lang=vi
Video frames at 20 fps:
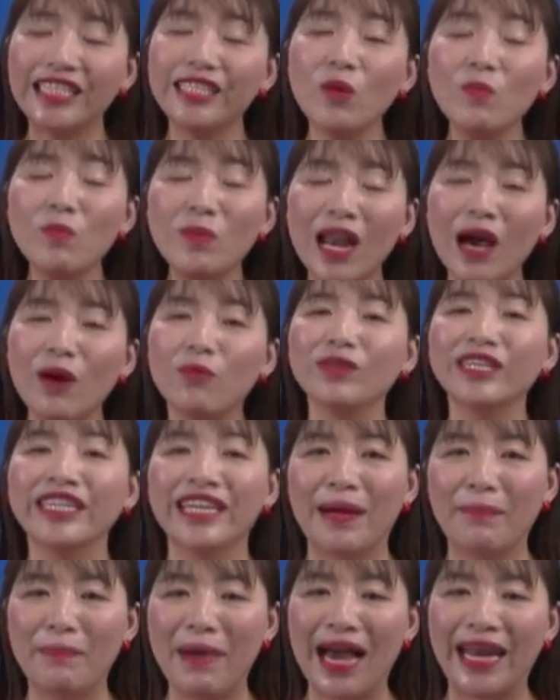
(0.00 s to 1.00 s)
trong lòng người
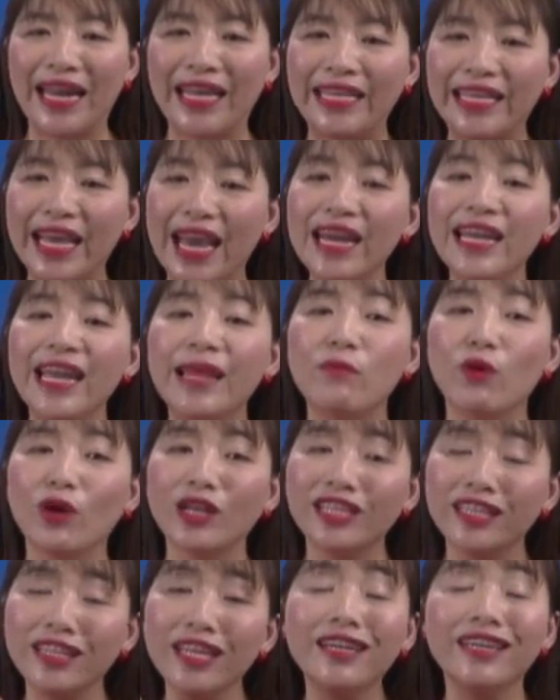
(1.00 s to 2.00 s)
đàn bà đã dấy lên một
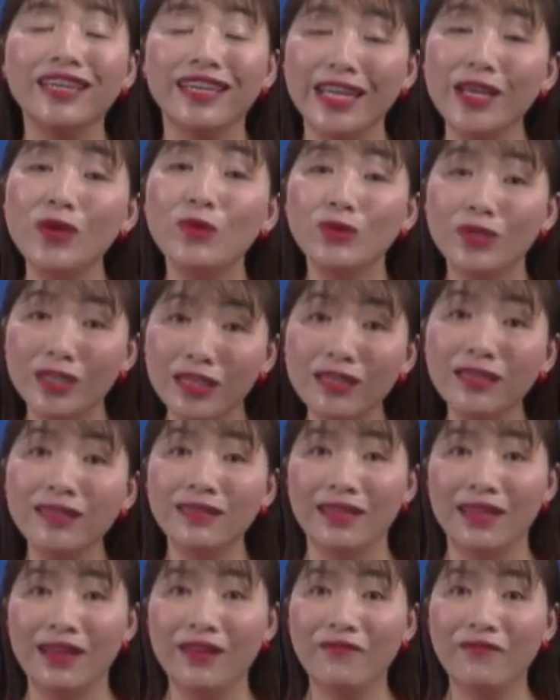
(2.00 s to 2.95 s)
cái tình yêu thương